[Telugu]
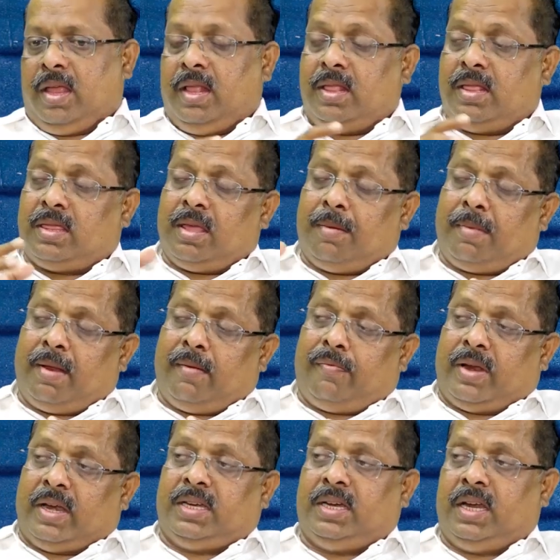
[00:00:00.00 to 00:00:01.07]
ఇంత మనం
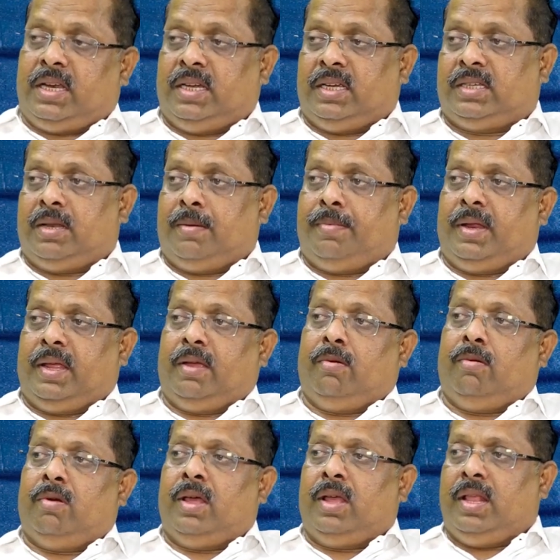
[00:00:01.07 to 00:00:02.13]
ఫ్రెష్గా చేసినప్పటికీ
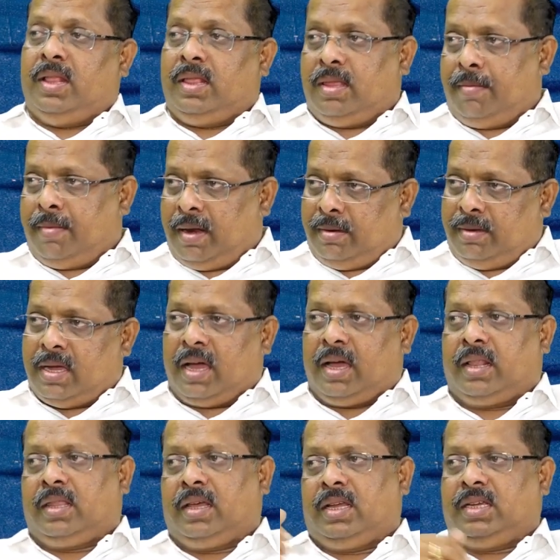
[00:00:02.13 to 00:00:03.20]
కూడా ఇంత మనం
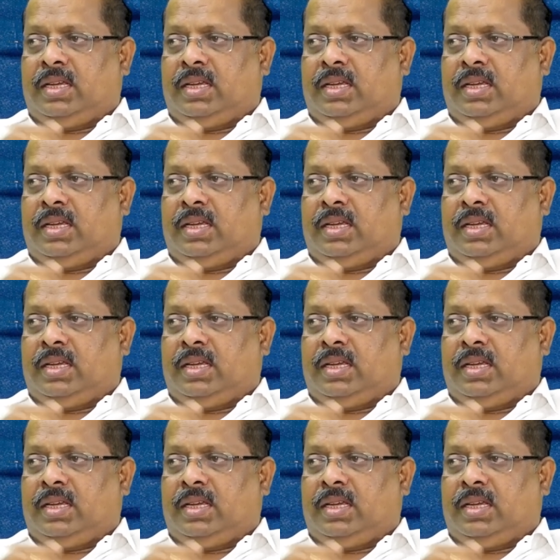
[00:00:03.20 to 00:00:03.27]
జాగ్రత్తగా